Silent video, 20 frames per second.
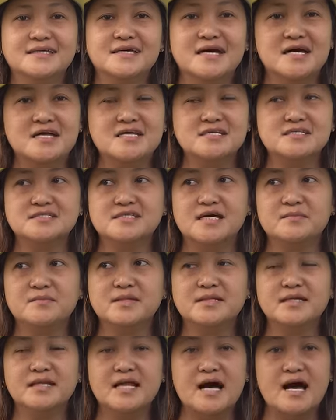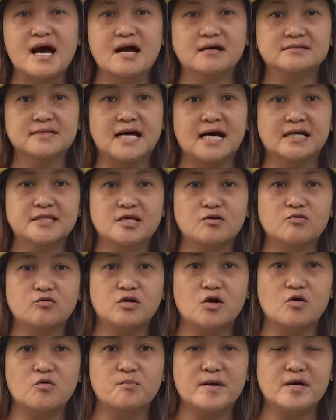Yan, sabi nila ang daddy ko
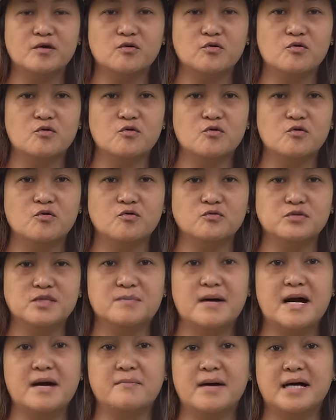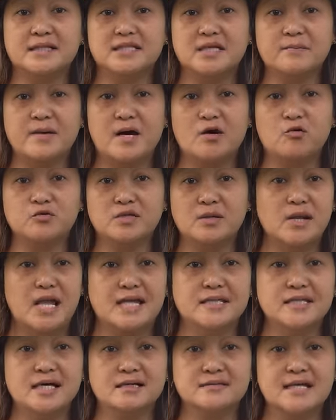raw pero 'di ba bata pa ako
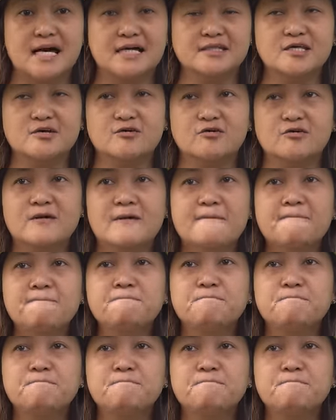wala nang daddy ko.